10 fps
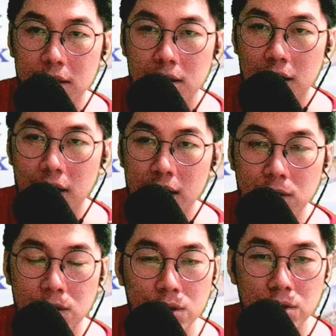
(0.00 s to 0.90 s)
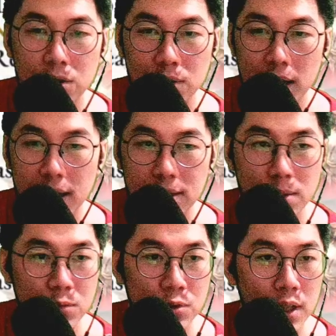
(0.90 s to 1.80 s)
terus udah ya
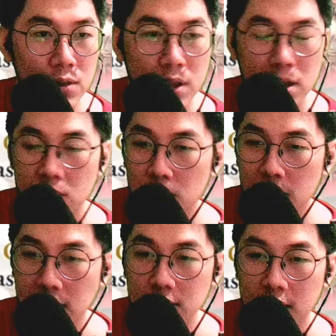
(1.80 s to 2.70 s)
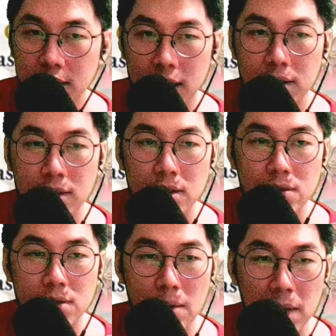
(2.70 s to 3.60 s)
semua udah gue bahas kayaknya
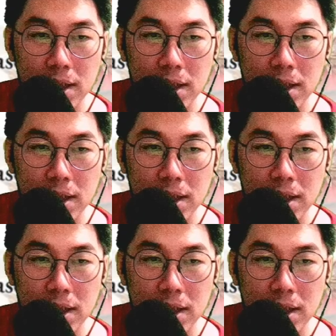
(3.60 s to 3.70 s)
sama